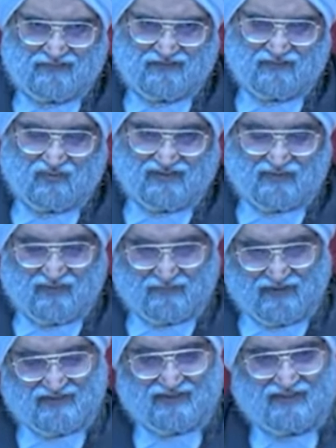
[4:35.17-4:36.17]
मुकदमे
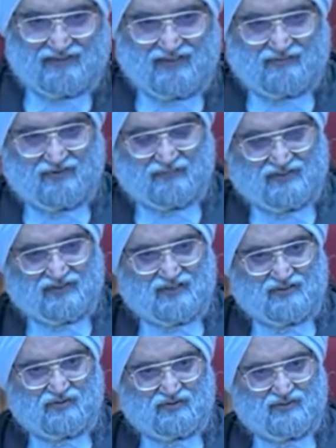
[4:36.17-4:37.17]
पेश करके फिर
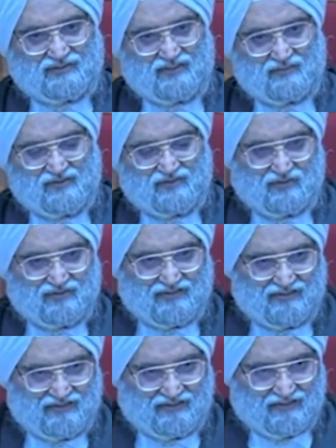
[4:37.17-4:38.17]
पक्षकारों को अधर में छोड़ के
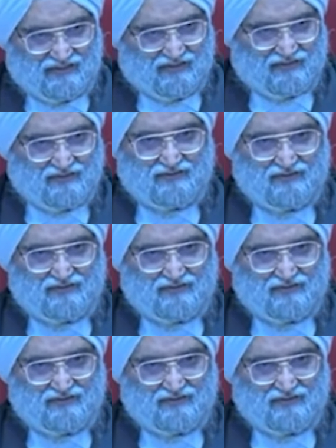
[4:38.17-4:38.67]
चले जाना सर